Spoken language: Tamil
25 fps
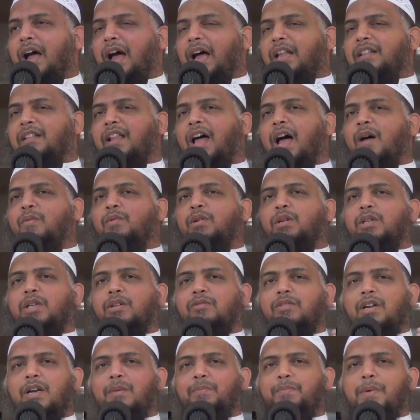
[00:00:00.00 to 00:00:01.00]
அல்லாவுக்கு
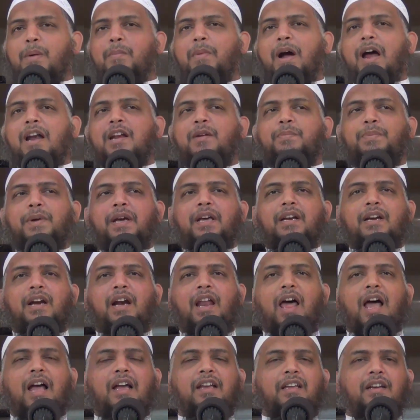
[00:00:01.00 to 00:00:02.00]
விருப்பமான
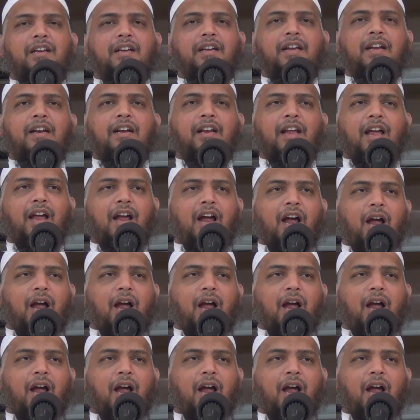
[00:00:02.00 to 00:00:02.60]
பெயர்களாக இருக்கின்ற